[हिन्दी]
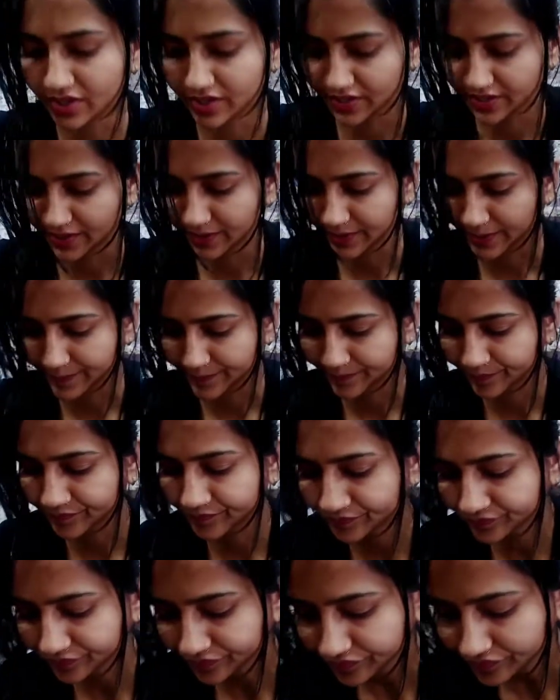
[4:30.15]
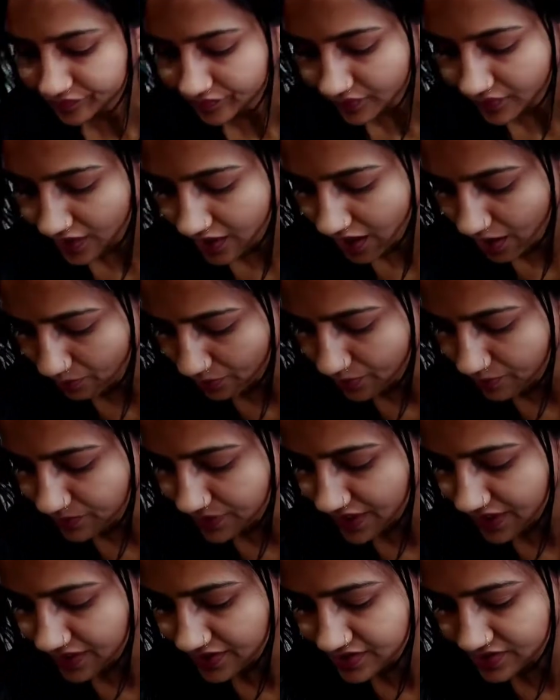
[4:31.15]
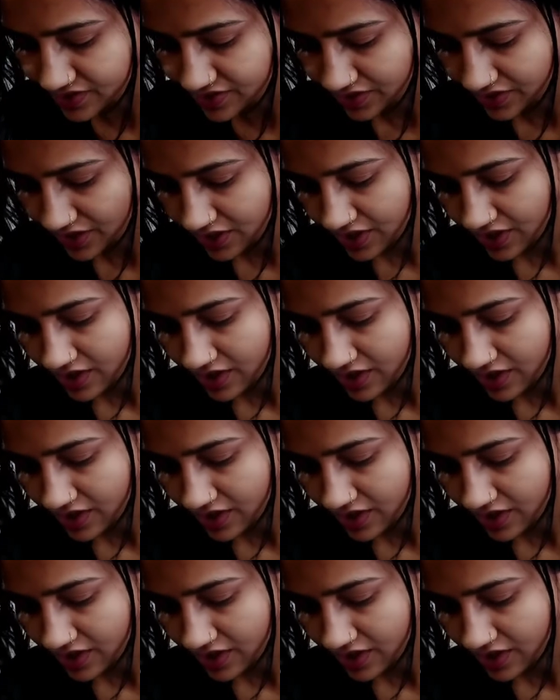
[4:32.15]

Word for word: रहे हैं अब हम नेक्स्ट